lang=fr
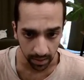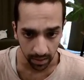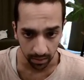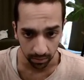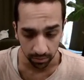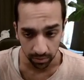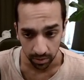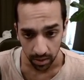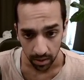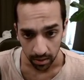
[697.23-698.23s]
là, euh,
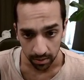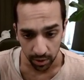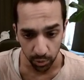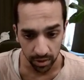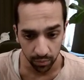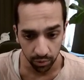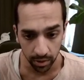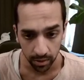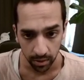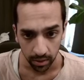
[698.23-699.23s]
ni lui ni
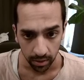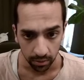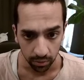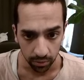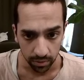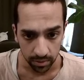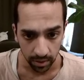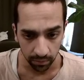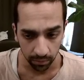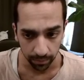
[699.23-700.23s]
moi, ne
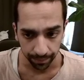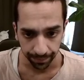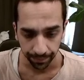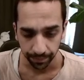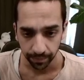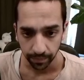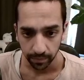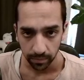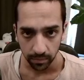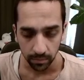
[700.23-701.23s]
savons,
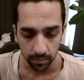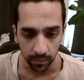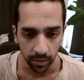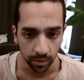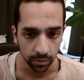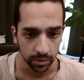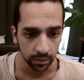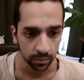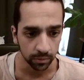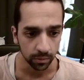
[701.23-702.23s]
euh,
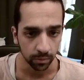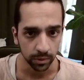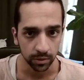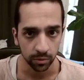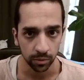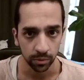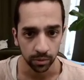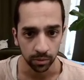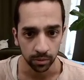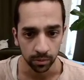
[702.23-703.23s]
savons où est-ce qu'on
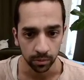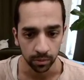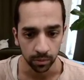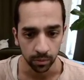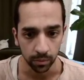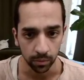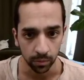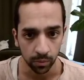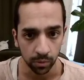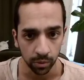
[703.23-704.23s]
en, où on